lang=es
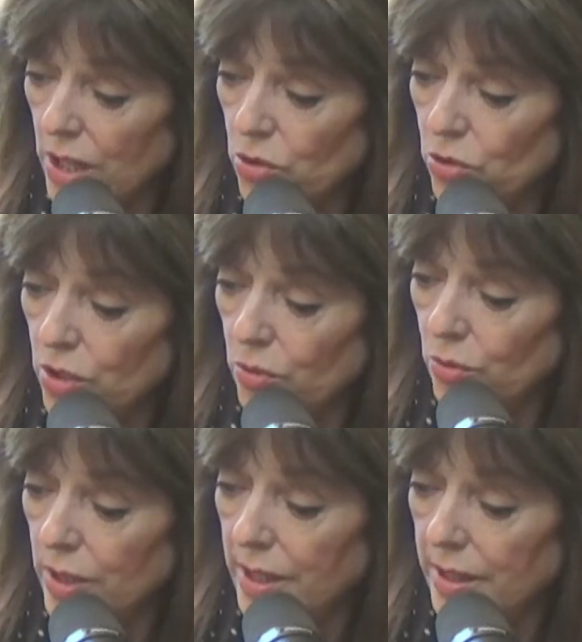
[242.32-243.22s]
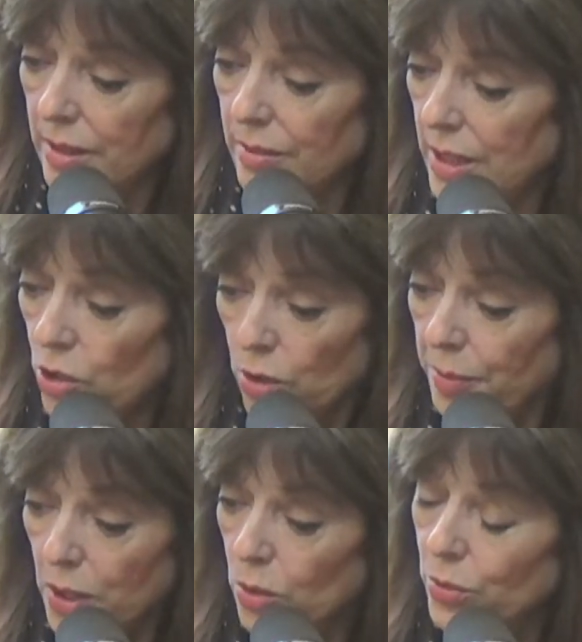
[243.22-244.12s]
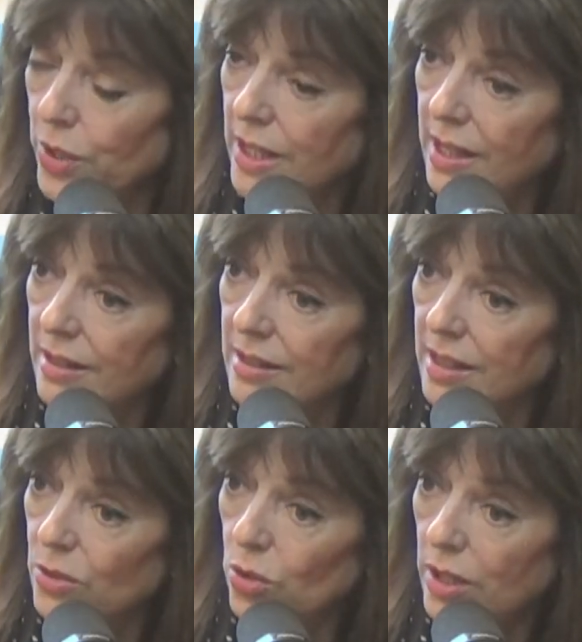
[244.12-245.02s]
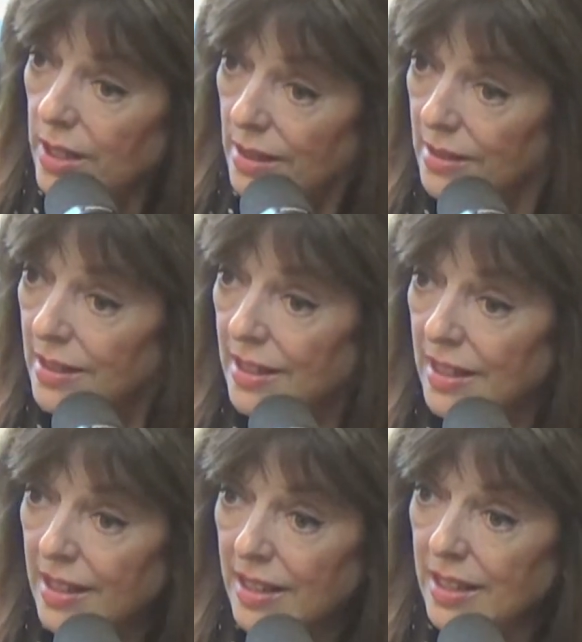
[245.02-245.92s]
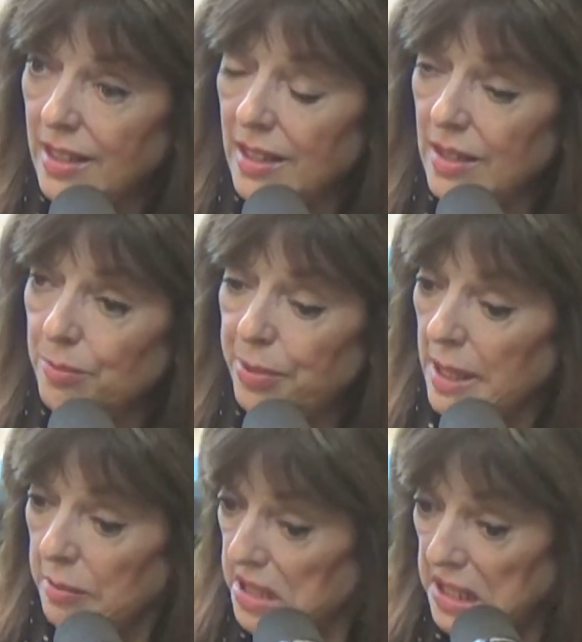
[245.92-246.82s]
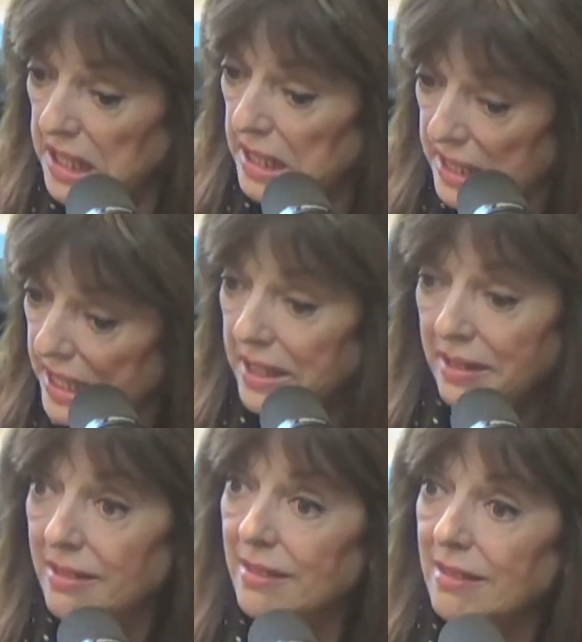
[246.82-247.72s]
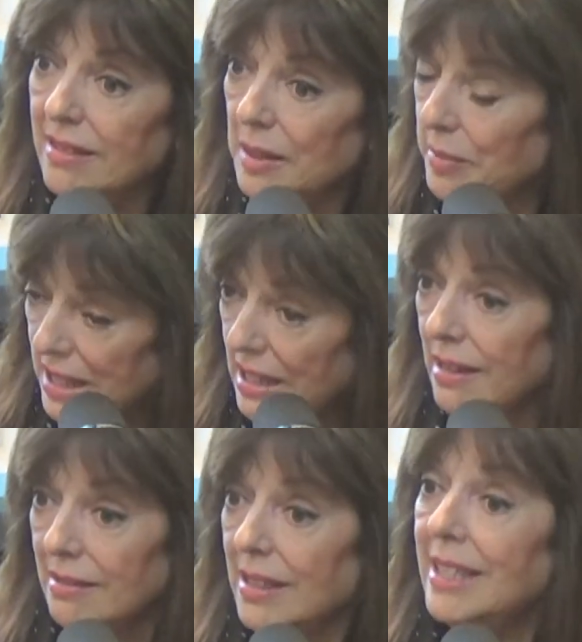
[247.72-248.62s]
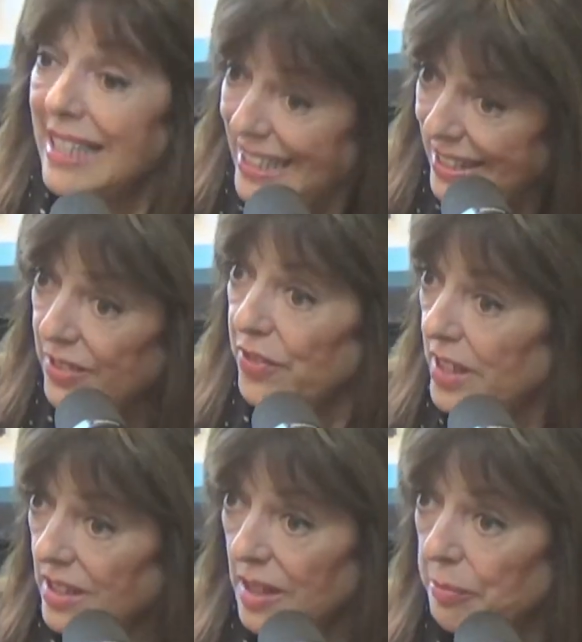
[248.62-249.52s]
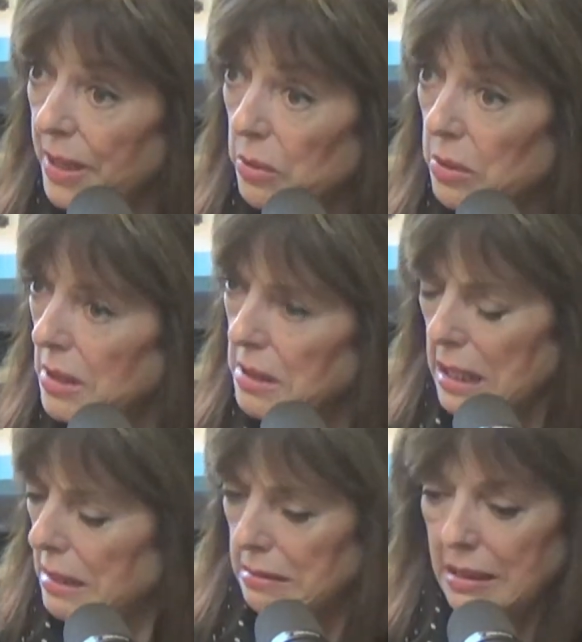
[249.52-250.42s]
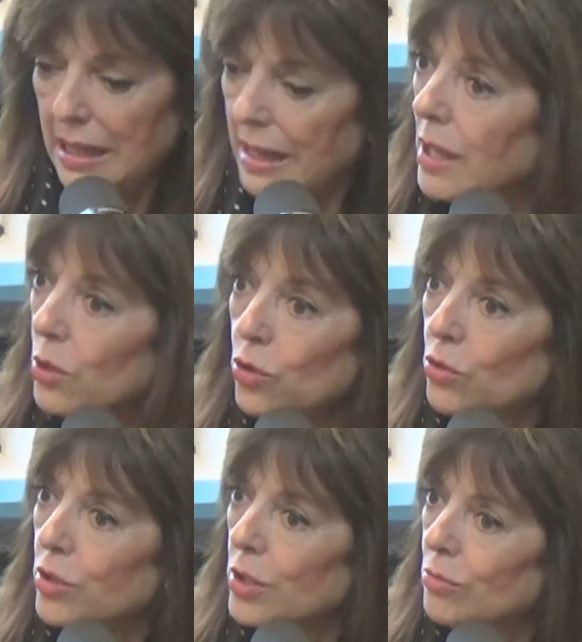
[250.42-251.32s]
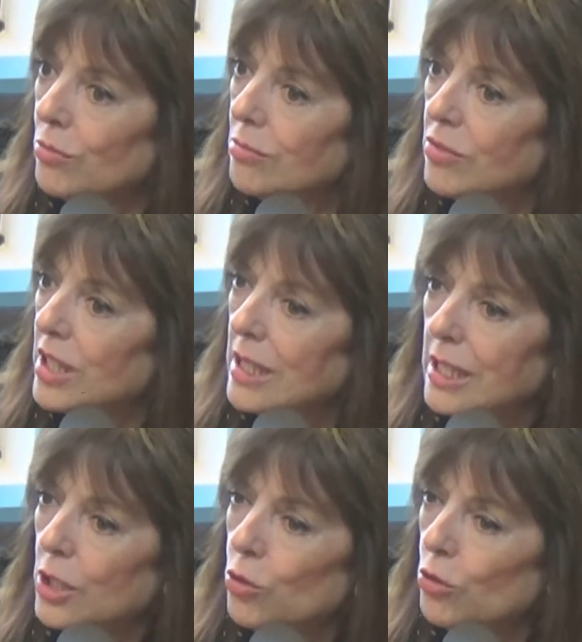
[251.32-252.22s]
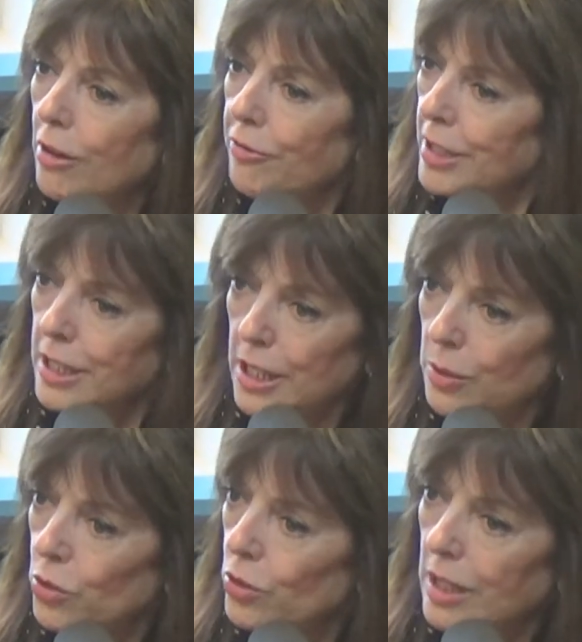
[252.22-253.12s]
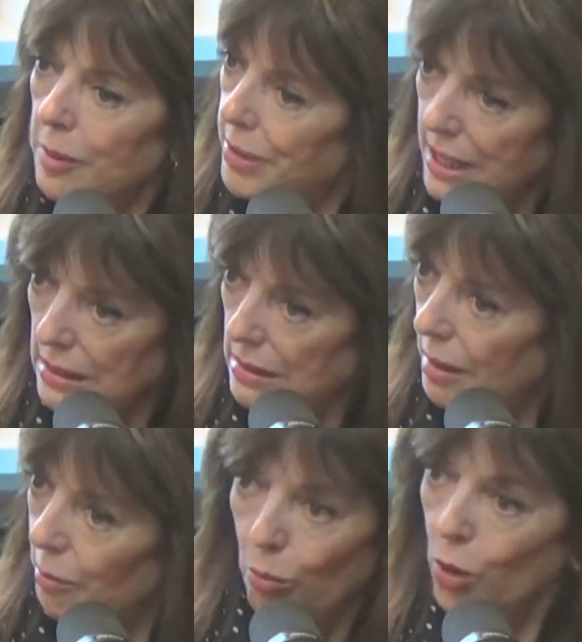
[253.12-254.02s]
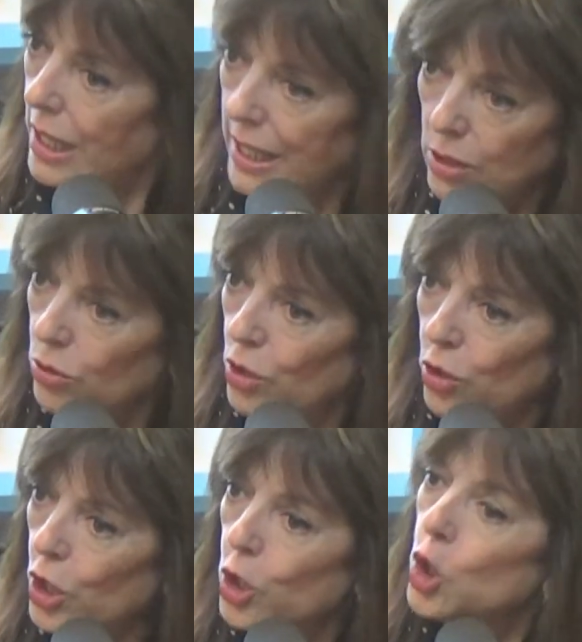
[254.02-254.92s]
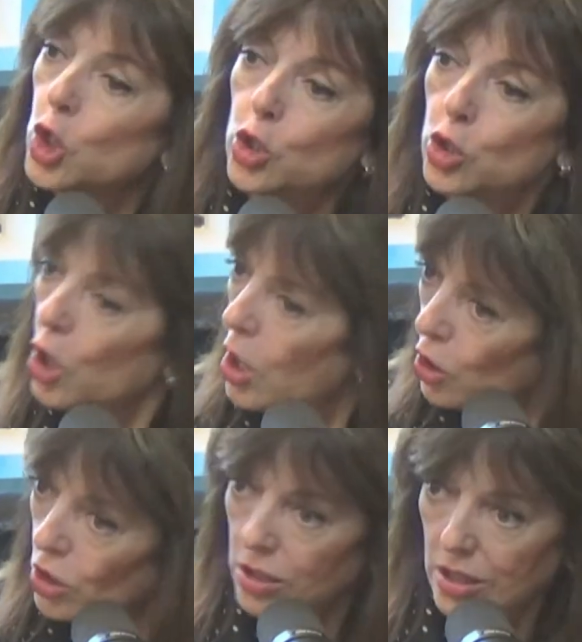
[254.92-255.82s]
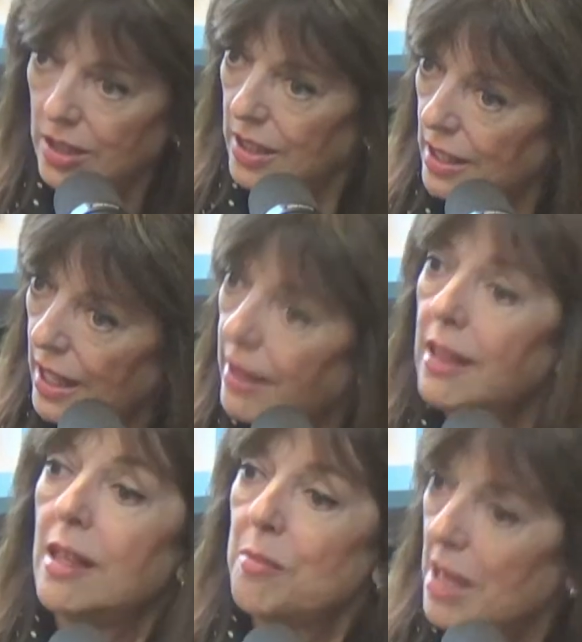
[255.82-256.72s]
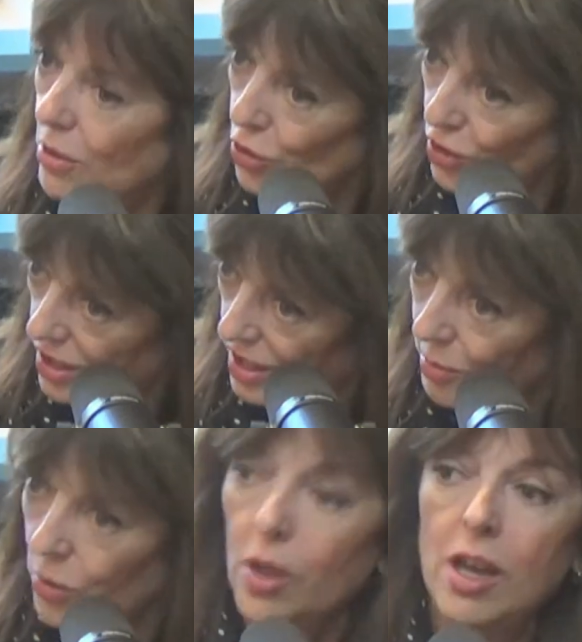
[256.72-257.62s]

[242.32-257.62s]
años en una enorme comunidad católica y para mí sentir que me digan y decir felices Pascuas está cargado de un sentido afectivo y de esperanza muy lindo y lo digo con todo sinceridad desde mi agnosticismo.